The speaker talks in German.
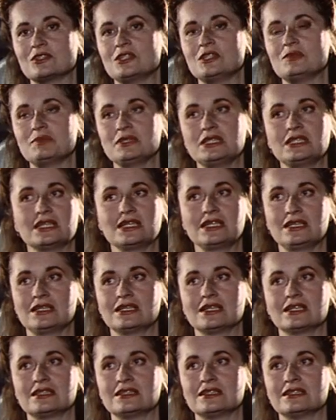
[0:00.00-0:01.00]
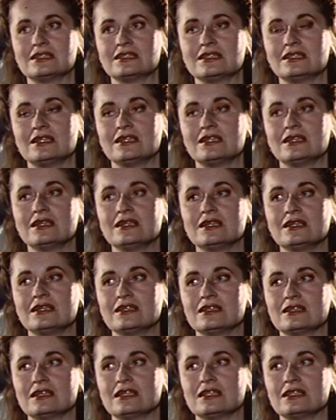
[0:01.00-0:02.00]
ich bin ja eher eine,
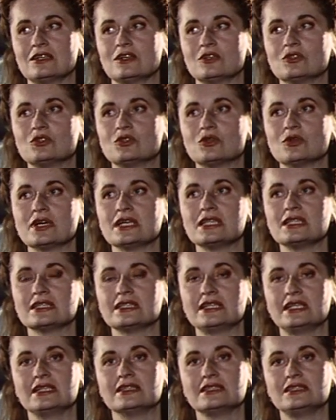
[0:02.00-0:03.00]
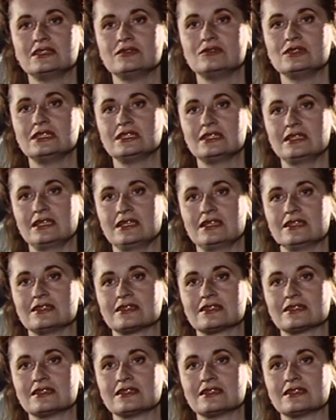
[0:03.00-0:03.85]
eine Autorin der Negativität.